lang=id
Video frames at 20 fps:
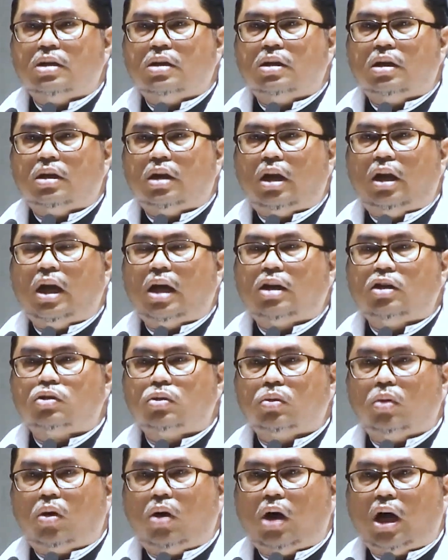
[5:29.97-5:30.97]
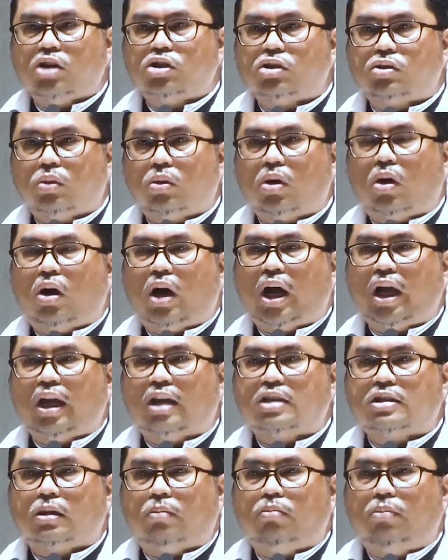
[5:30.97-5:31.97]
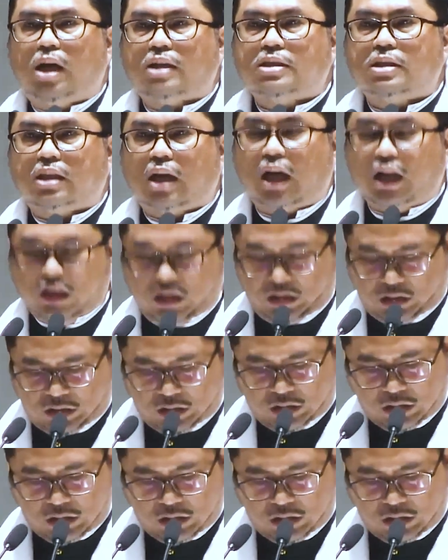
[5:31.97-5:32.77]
dari surah Asyura ayat 11 tadi.